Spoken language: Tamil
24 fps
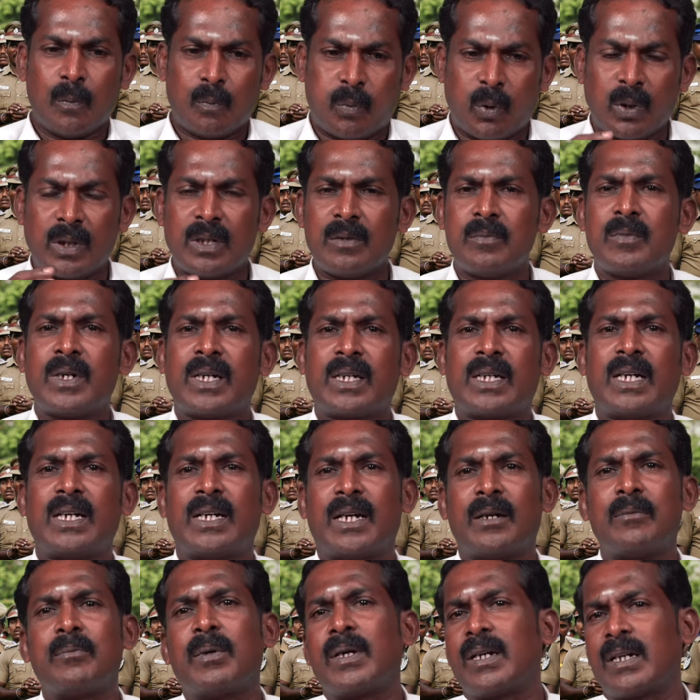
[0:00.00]
பொதுமக்கள்
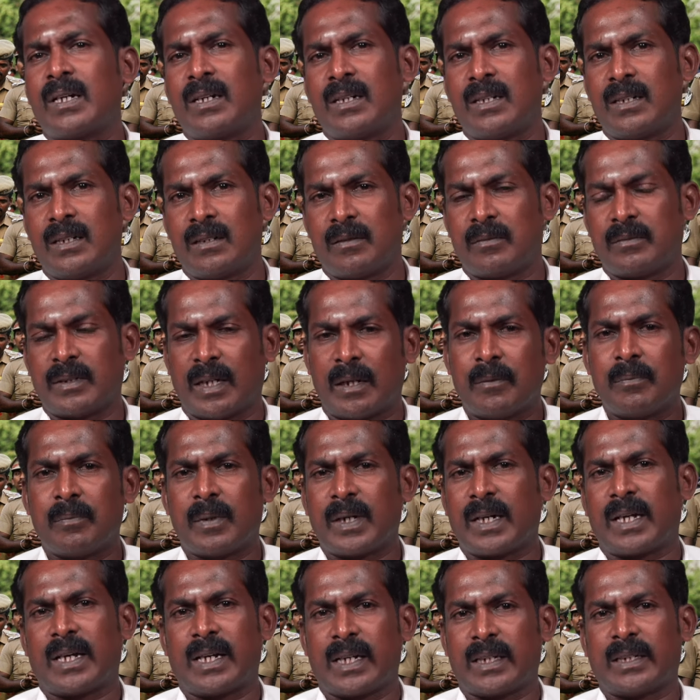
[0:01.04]
நண்பர்கள்
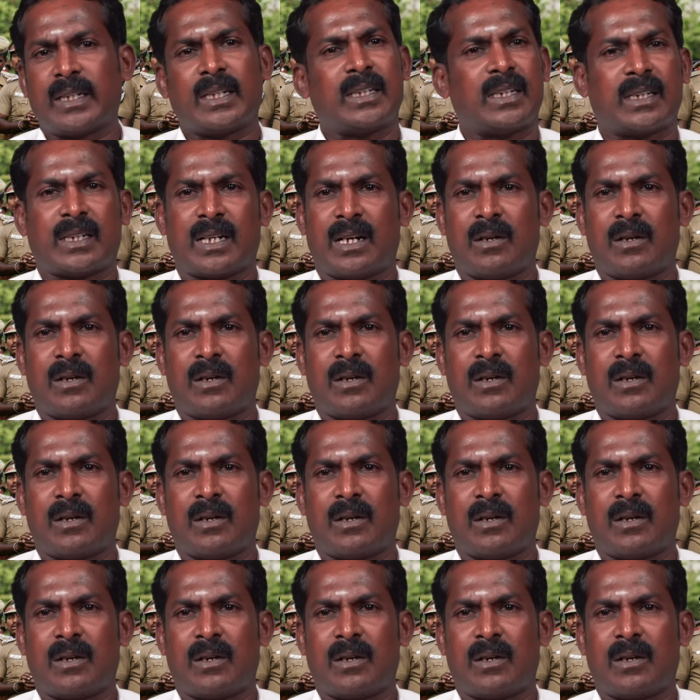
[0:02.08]
நண்பனாக தான் அந்த